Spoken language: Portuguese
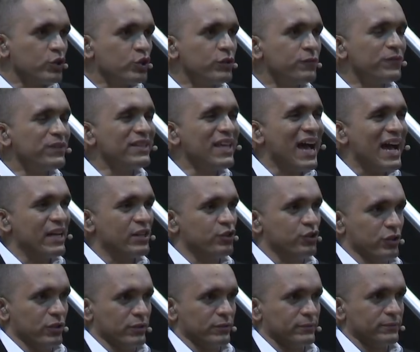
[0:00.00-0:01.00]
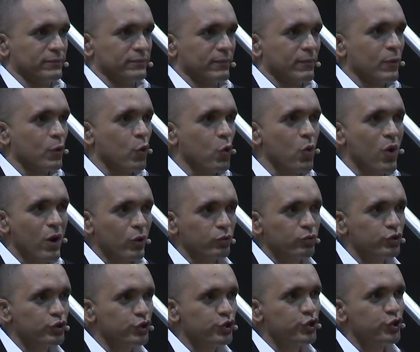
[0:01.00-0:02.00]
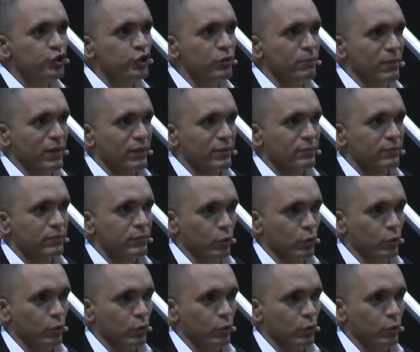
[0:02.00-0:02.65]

atividade com autoestima,